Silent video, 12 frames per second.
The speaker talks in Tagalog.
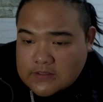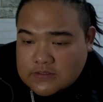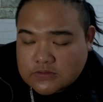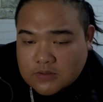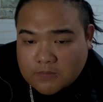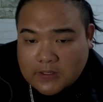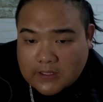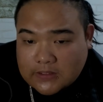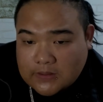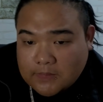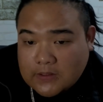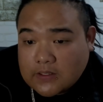Sobrang
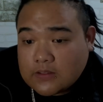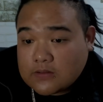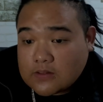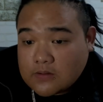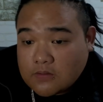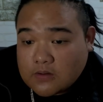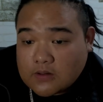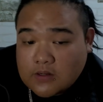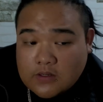ganda pa ng interior.